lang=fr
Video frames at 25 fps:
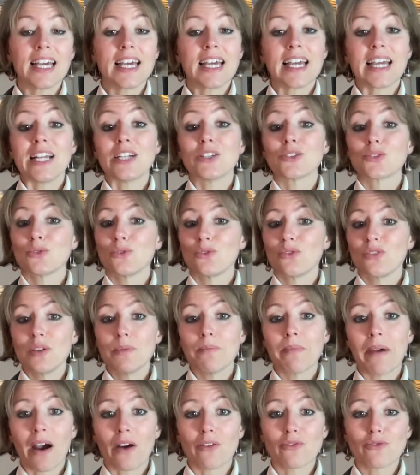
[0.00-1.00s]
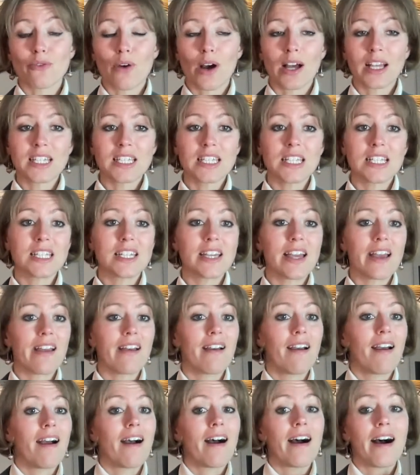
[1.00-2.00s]
Et il suffit parfois qu'il y ait
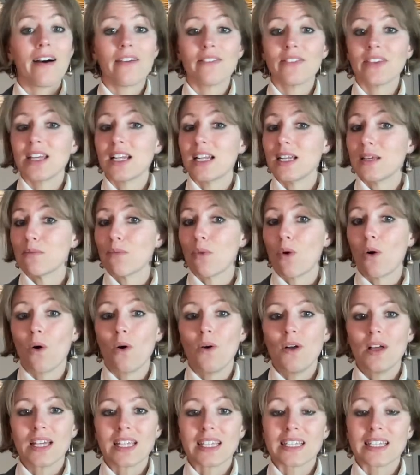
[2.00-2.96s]
un élément